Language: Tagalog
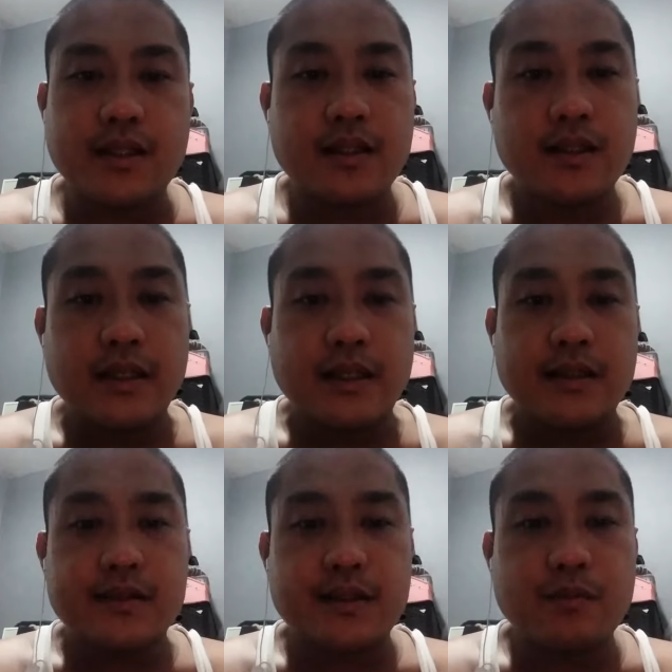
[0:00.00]
Si,
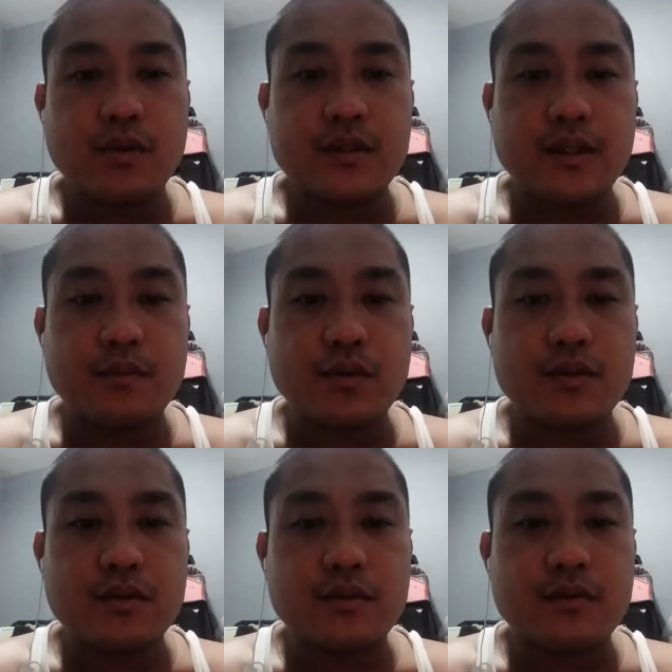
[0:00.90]
si Bossing
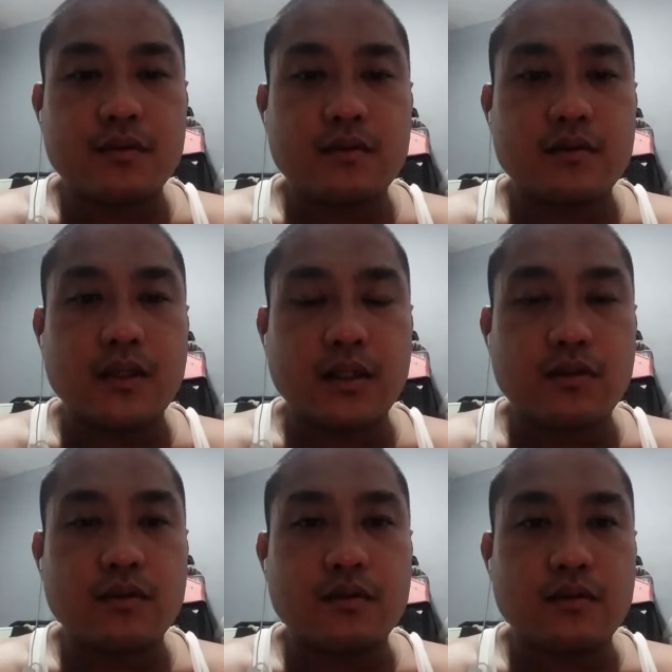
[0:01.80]
Busut
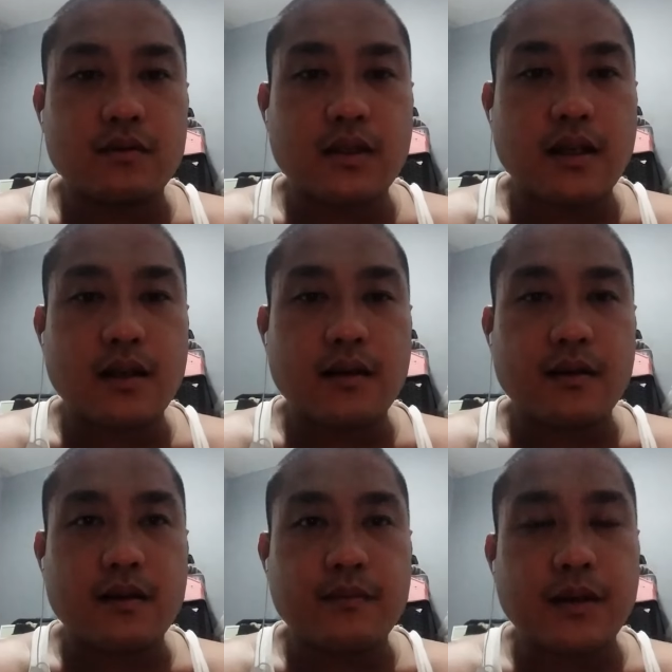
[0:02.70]
ito na
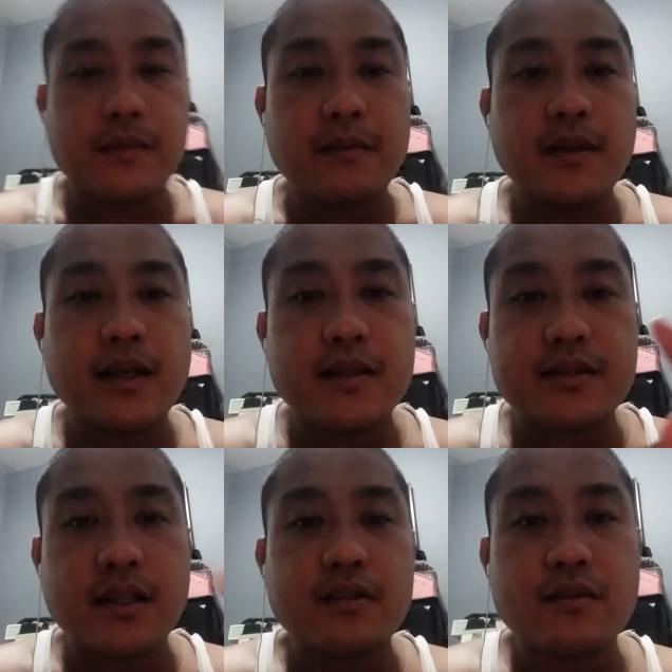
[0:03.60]
magbibigay
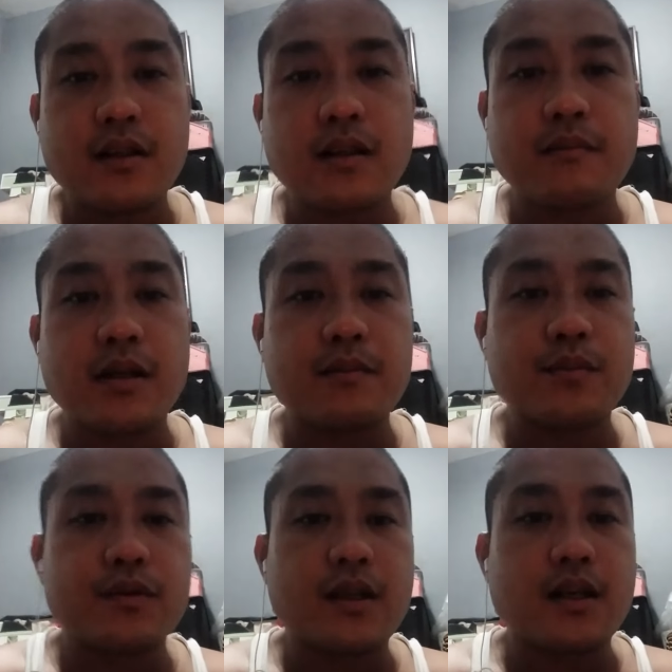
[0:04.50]
sa inyo na naman
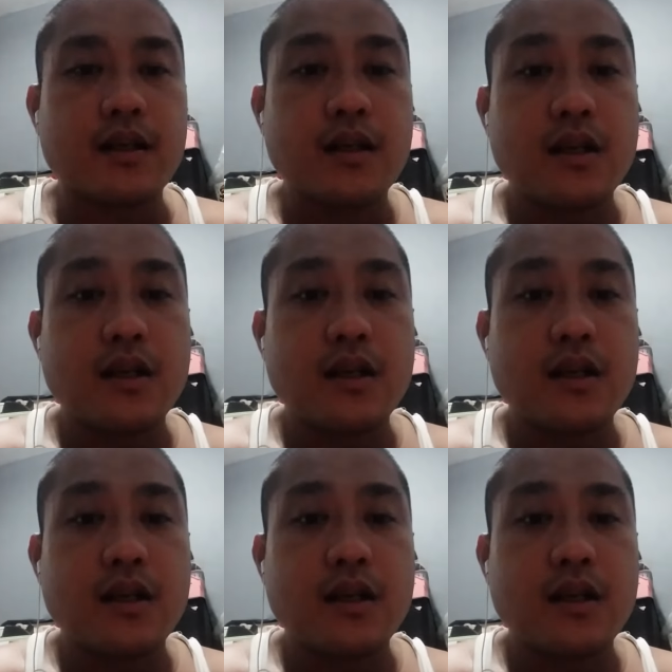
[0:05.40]
po ng